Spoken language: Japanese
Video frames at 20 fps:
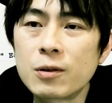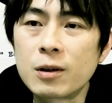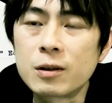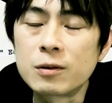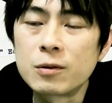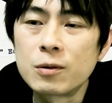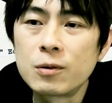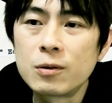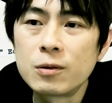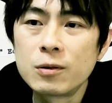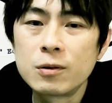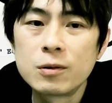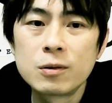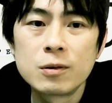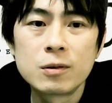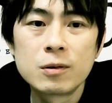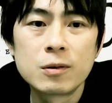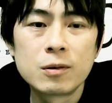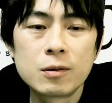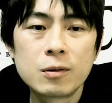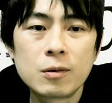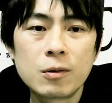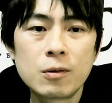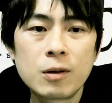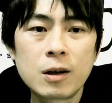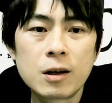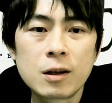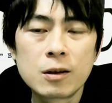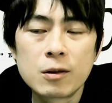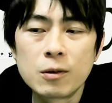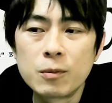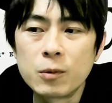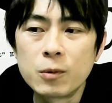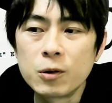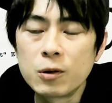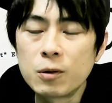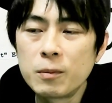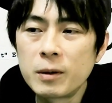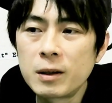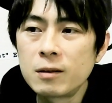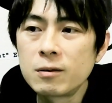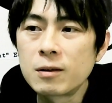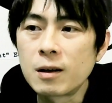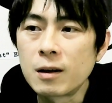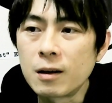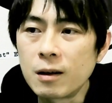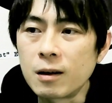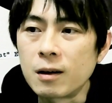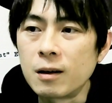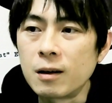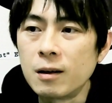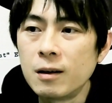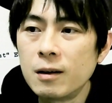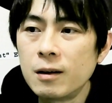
そういうお笑いを求めてるから、